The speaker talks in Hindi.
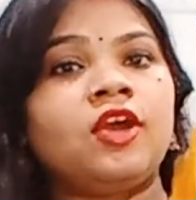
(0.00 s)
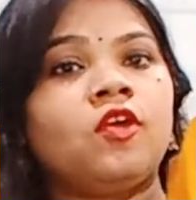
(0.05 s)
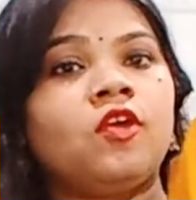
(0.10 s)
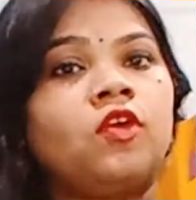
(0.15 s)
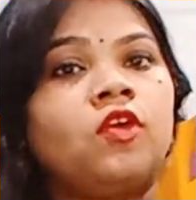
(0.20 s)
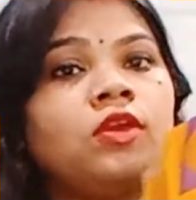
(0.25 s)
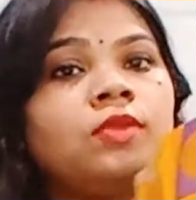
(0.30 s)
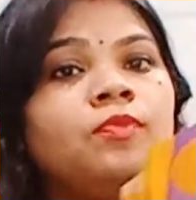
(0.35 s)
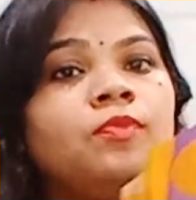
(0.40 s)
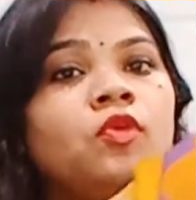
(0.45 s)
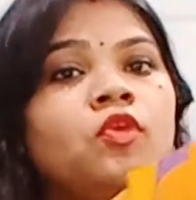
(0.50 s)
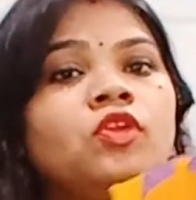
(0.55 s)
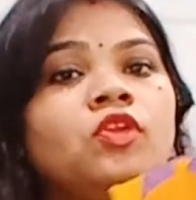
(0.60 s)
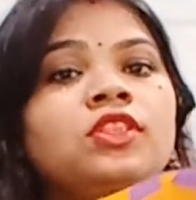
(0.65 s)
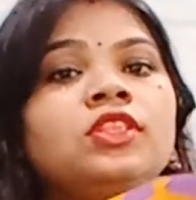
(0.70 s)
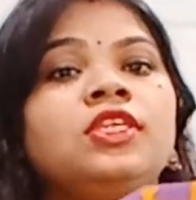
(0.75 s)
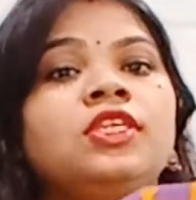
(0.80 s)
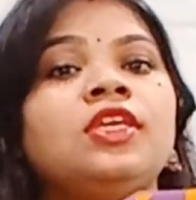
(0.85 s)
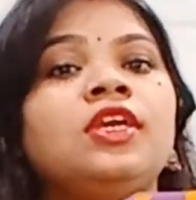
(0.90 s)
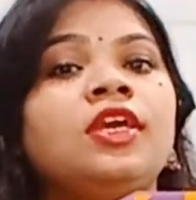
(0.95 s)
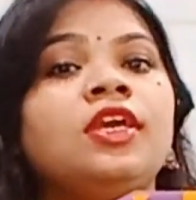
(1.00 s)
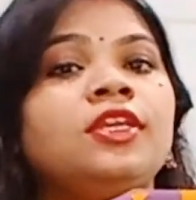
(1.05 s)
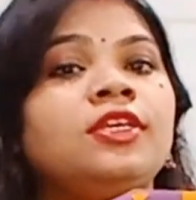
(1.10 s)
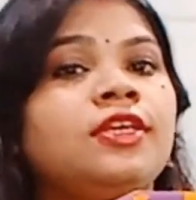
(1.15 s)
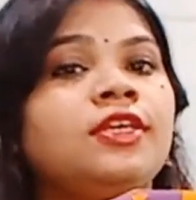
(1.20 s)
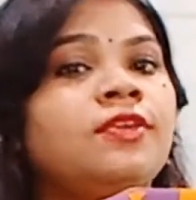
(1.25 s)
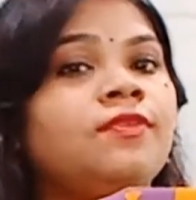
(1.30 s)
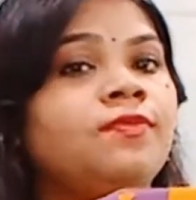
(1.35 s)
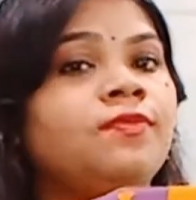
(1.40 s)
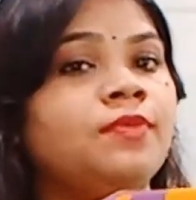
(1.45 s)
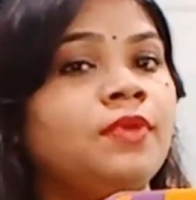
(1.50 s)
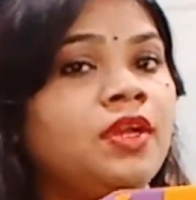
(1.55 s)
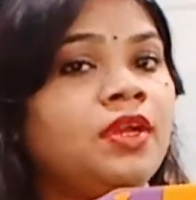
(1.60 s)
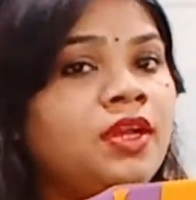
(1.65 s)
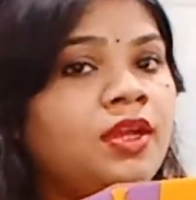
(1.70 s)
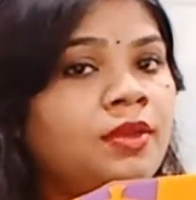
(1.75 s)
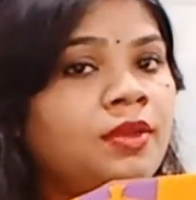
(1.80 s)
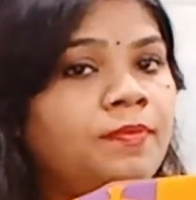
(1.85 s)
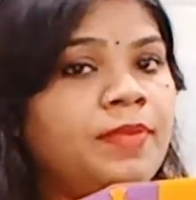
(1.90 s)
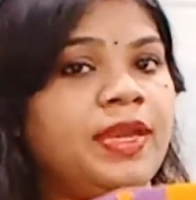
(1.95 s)
और बहुत ही हल्के
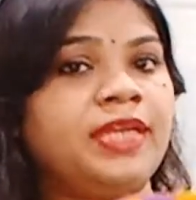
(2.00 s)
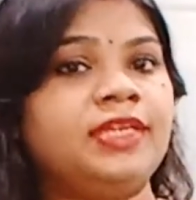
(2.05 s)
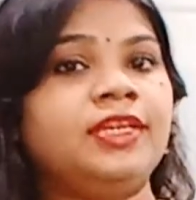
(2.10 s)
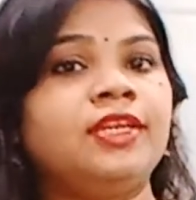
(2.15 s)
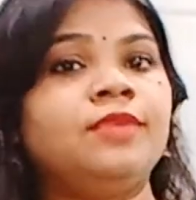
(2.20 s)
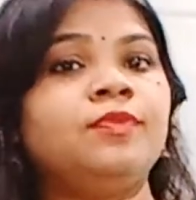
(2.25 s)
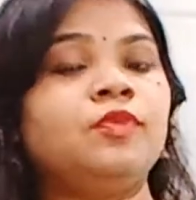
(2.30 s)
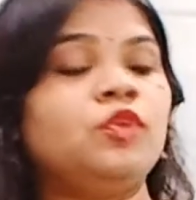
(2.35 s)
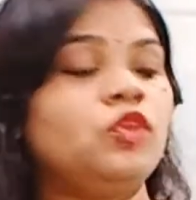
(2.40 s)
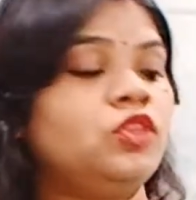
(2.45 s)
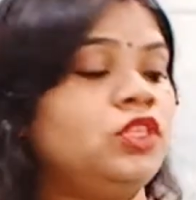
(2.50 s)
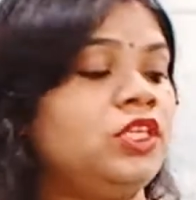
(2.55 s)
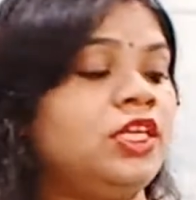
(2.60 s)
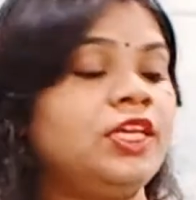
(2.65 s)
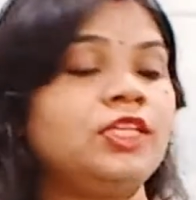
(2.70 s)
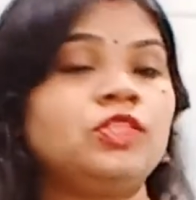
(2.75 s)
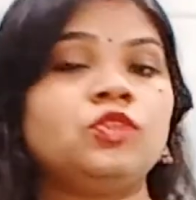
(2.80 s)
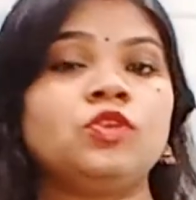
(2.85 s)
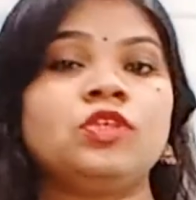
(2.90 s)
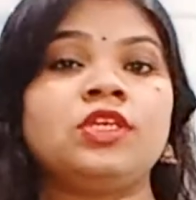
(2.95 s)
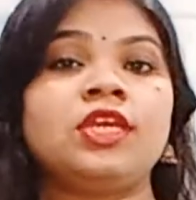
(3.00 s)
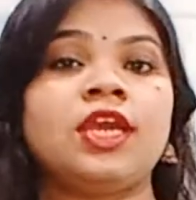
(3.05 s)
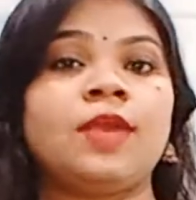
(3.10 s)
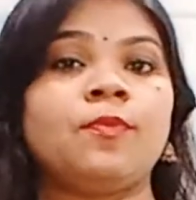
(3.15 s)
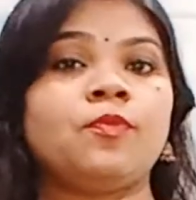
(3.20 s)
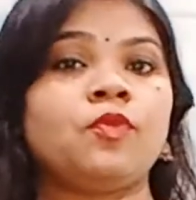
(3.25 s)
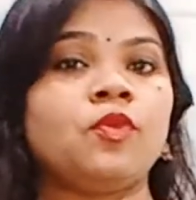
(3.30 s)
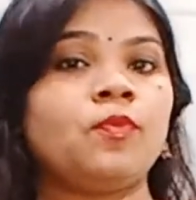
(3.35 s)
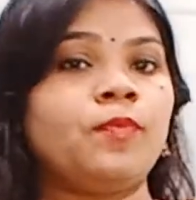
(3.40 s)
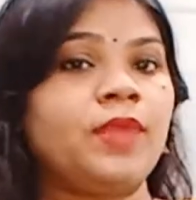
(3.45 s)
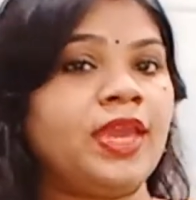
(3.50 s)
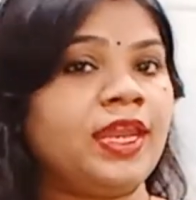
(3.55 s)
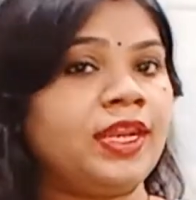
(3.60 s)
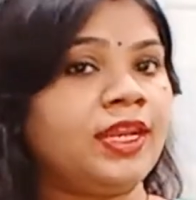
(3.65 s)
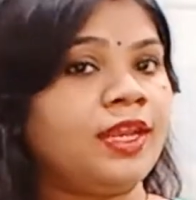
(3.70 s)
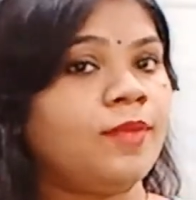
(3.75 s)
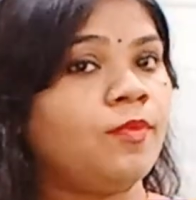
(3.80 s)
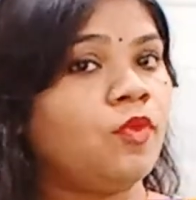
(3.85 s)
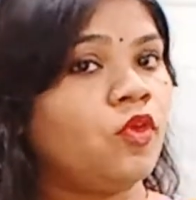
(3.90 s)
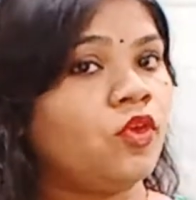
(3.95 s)
पैटर्न में होती हैं जो कि आपको पहनना
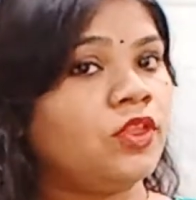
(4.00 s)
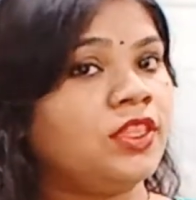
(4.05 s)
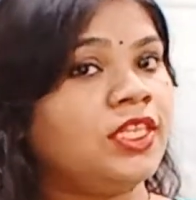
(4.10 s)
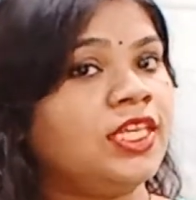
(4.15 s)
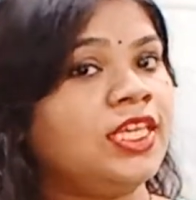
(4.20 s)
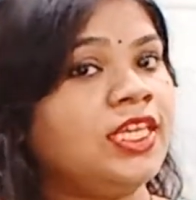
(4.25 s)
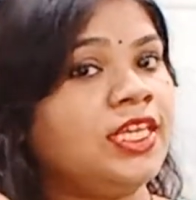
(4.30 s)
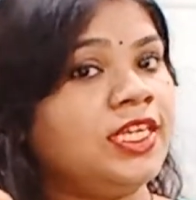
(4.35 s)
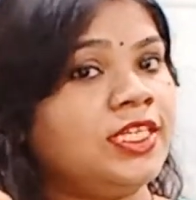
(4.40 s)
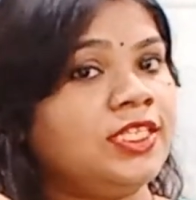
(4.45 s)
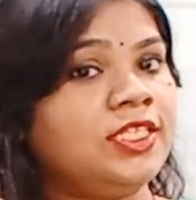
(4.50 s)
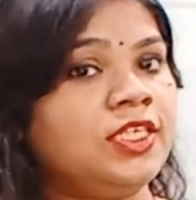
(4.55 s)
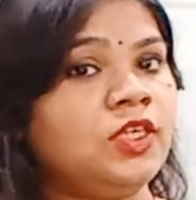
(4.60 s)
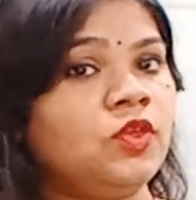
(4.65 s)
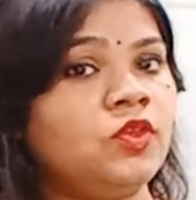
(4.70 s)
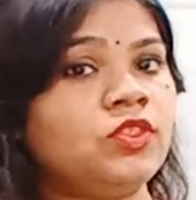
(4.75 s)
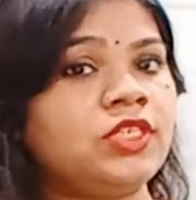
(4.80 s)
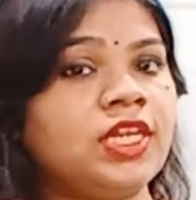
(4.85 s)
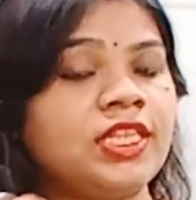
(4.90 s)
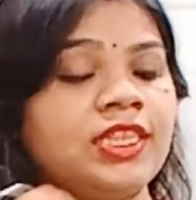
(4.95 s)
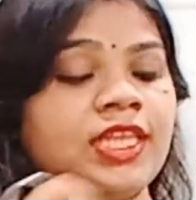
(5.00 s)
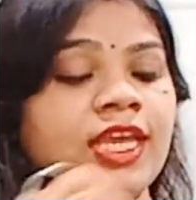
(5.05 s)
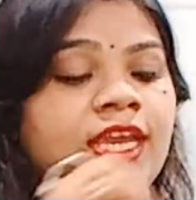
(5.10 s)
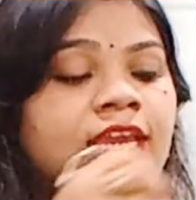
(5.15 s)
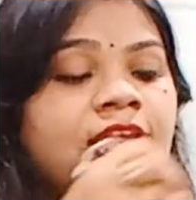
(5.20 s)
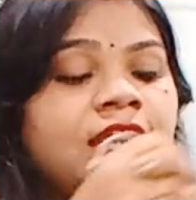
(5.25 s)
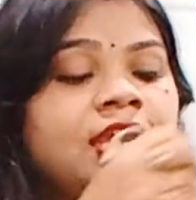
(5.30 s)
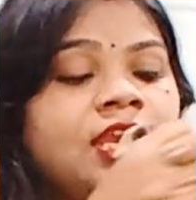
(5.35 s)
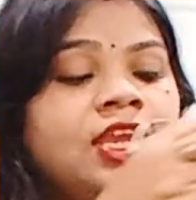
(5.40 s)
बहुत ही इजी हो जाता है